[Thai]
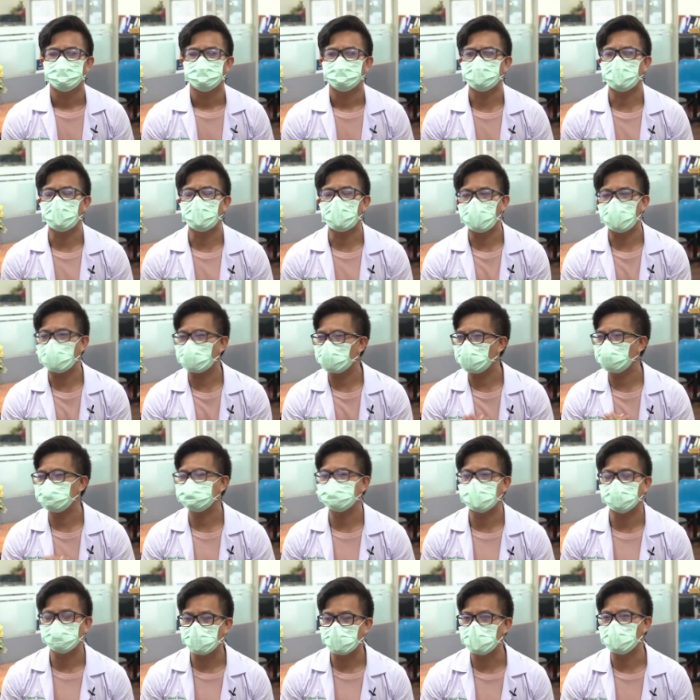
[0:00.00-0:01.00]
ต้องให้กำลัง
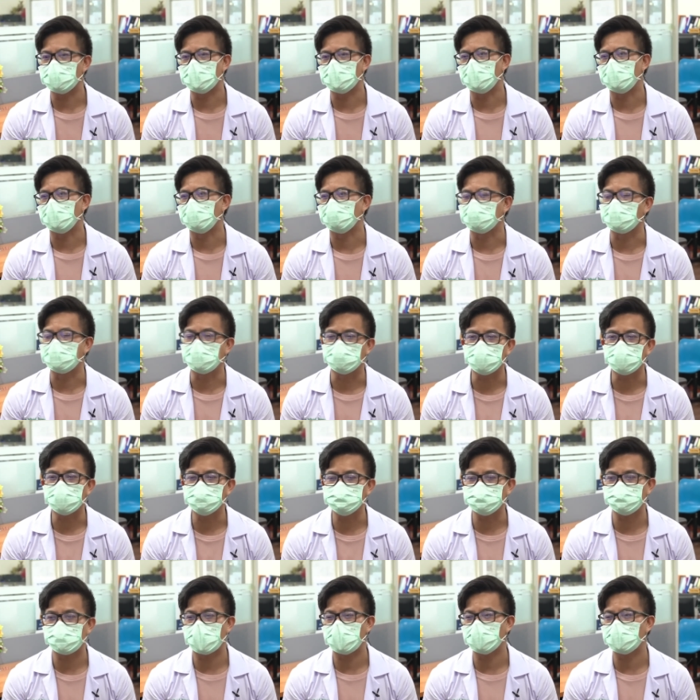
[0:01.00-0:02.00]
ใจตัวเองก่อนก่อนที่เรา
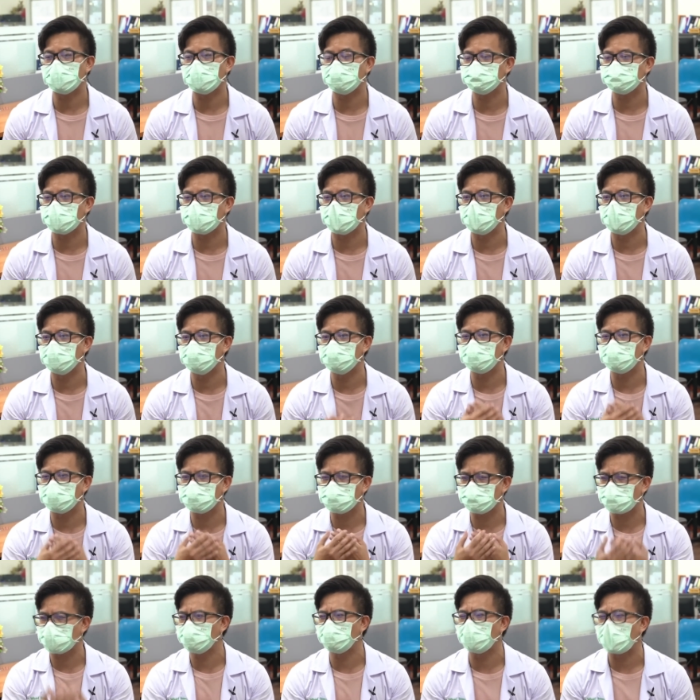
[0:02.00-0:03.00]
จะไปให้กำลังใจหรือว่า
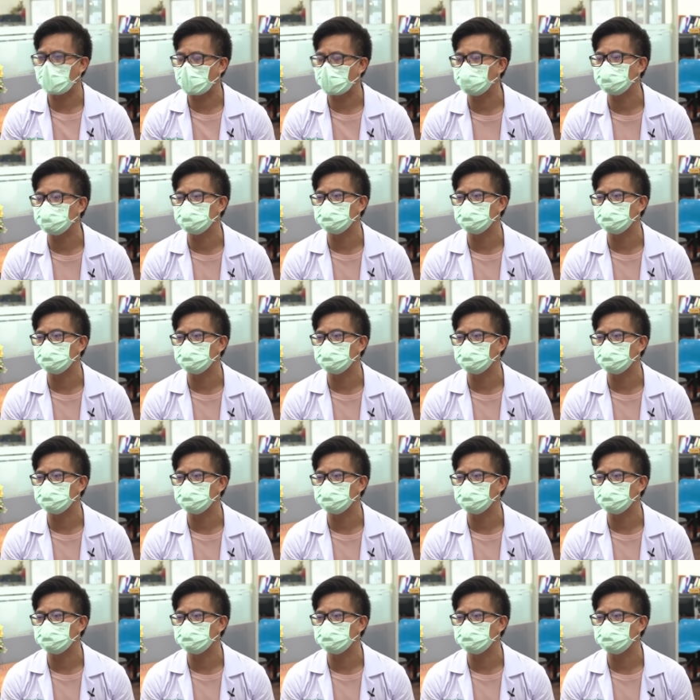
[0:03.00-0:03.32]
จะไปดูแลคน